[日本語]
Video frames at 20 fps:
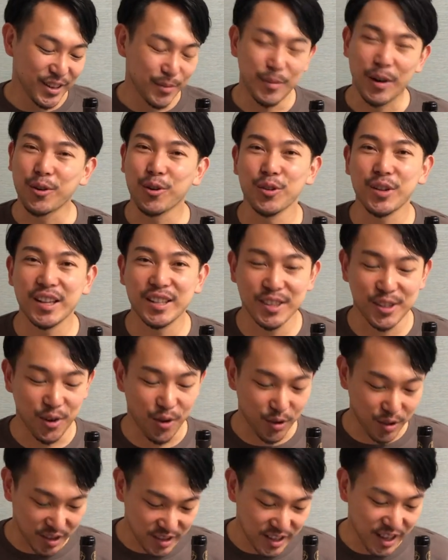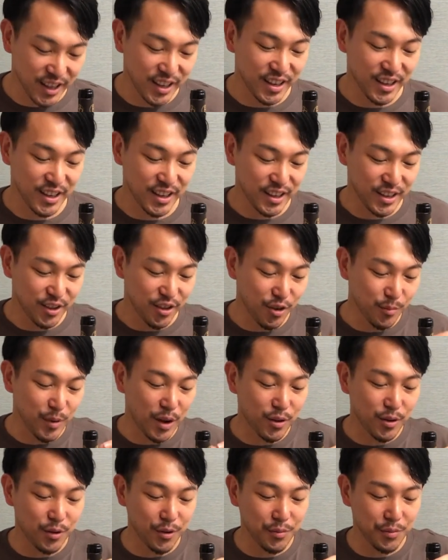マコネ地方ですねの
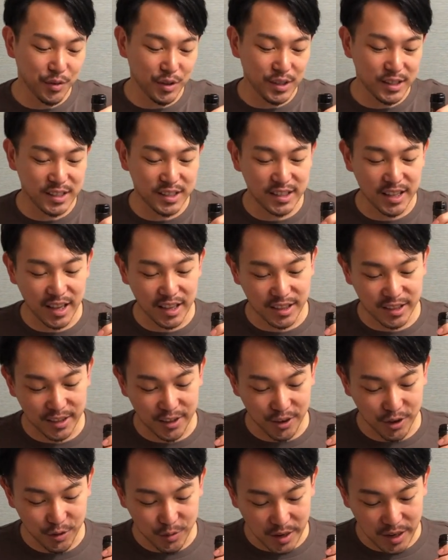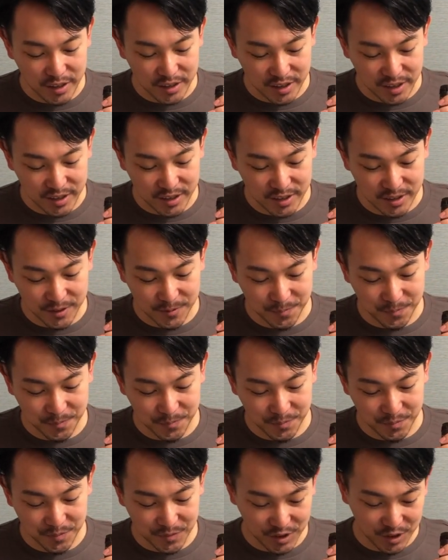マコンフィッセっていうワインです。
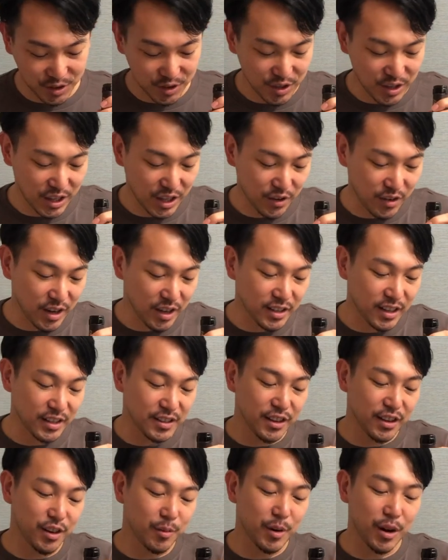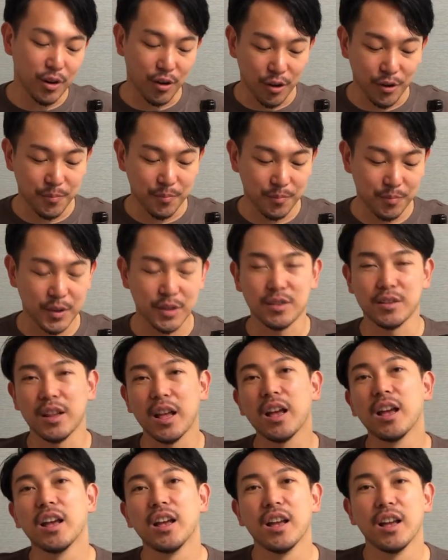作り手はダニエル・バローです
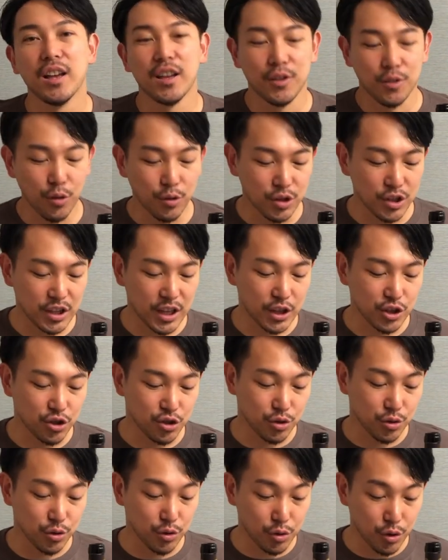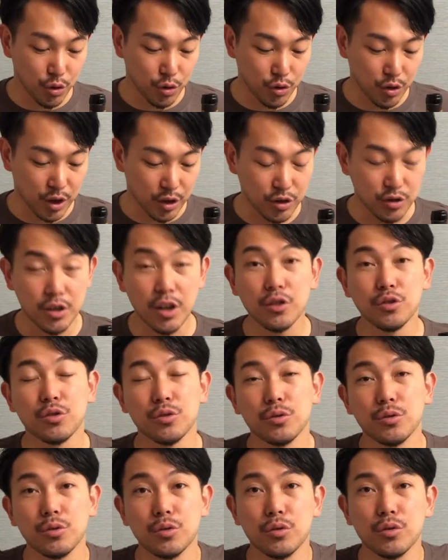ねのにせんじゅうろくねん。にせん
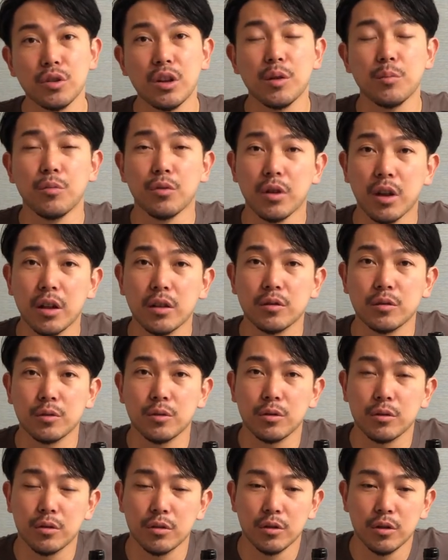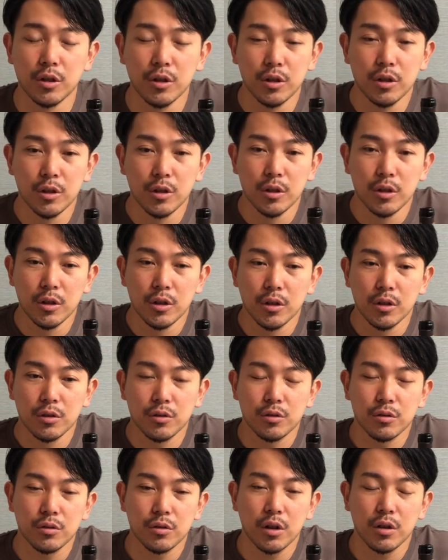じゅうろくねんもねすごく
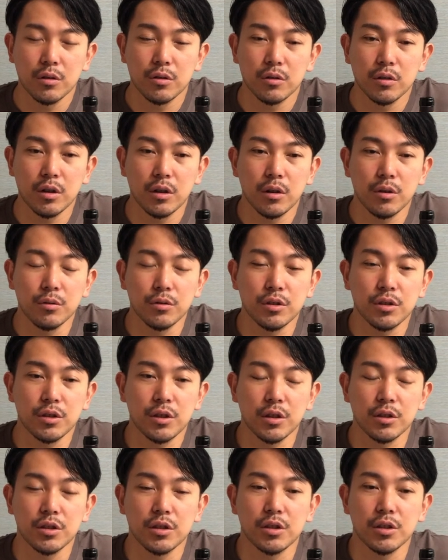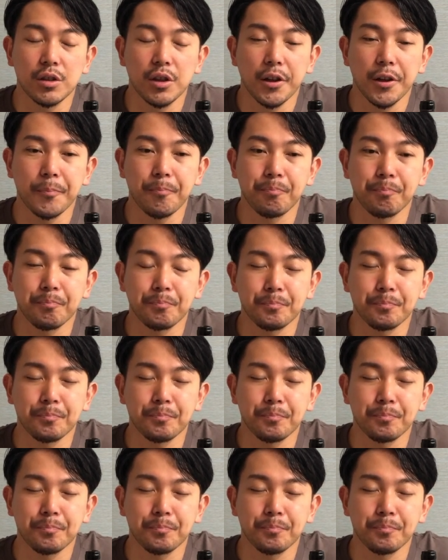収穫が落ちた時期で、